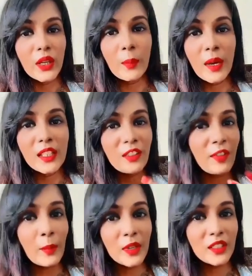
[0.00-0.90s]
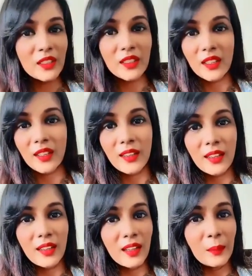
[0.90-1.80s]
ஸோ இந்த மாதிரி ஃபெமினிஸ்ட்
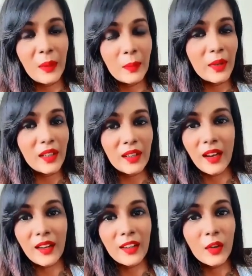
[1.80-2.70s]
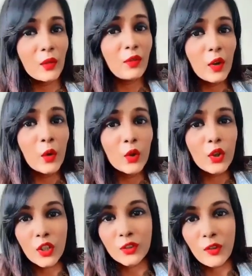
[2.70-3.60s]
பீப்புள் uh, uh, இருக்காங்க
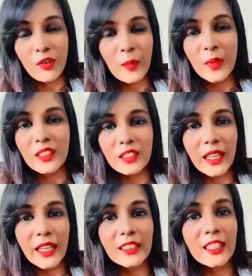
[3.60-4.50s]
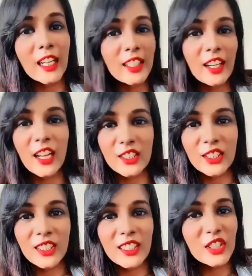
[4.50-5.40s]
ஹூ டாக்ஸ் ஃபார் ஃபெமினிஸ்ட் லைக் தன்யா
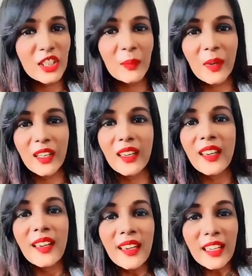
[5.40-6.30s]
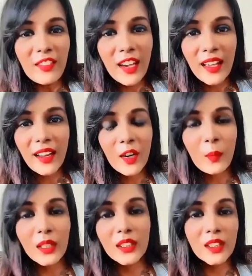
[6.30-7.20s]
ராஜேந்திரன் சின்மை இவங்க
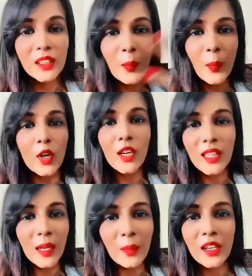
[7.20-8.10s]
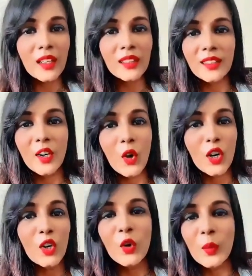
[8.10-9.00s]
எல்லாரும் மற்ற பொண்ணுங்களுக்கு இப்படி நடந்தால்
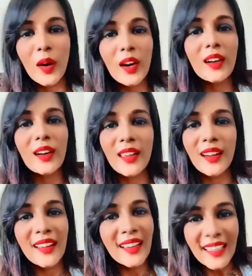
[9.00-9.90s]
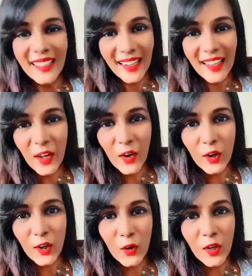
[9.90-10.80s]
தான் குரல் கொடுப்பாங்கன்னு நினைக்கிறேன்
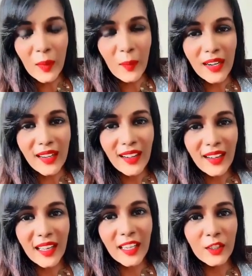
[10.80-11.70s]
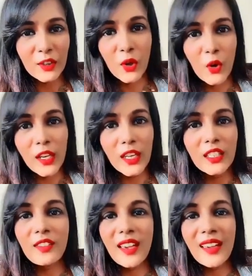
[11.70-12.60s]
எனக்கெல்லாம் குரல் கொடுக்க மாட்டாங்கன்னு நினைக்கிறேன் ஸோ
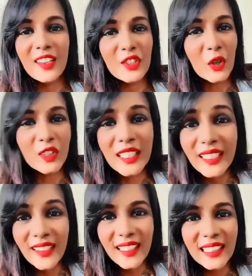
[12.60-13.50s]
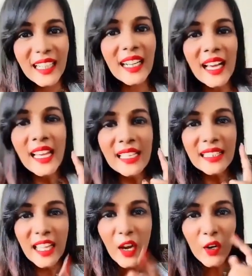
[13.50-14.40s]
இதுவே இட் ஷோஸ் கிளியர்லி தட்
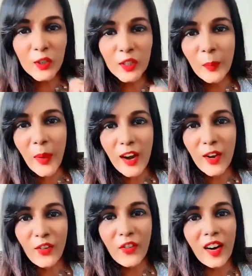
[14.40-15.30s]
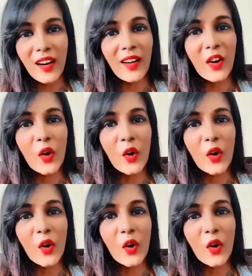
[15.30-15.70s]
தேர் ஆல்சோ பார்ட் ஆஃப்